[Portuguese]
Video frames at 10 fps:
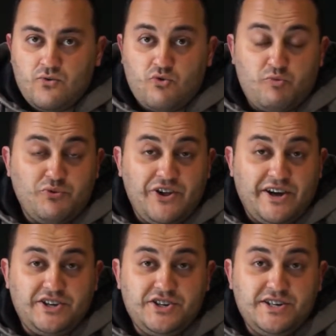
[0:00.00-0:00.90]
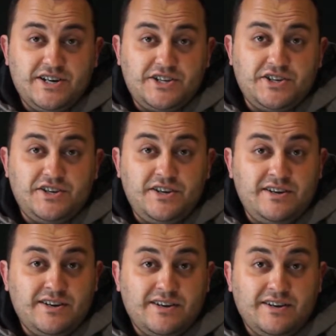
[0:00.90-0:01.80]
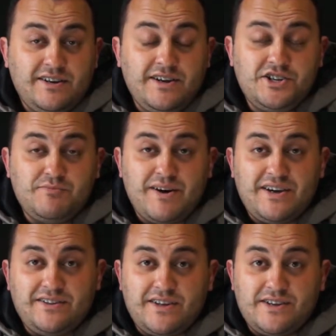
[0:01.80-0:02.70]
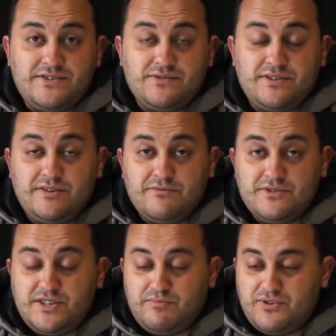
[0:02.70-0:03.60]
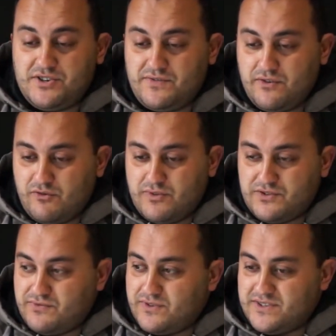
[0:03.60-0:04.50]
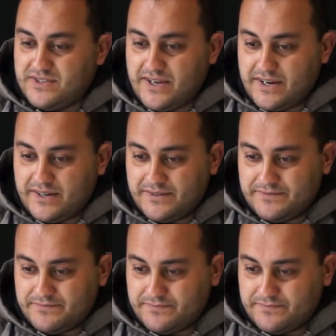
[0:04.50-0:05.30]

O corpo dela é gigante, liga, de magnésio, aqui você pode ver algumas fotos dela.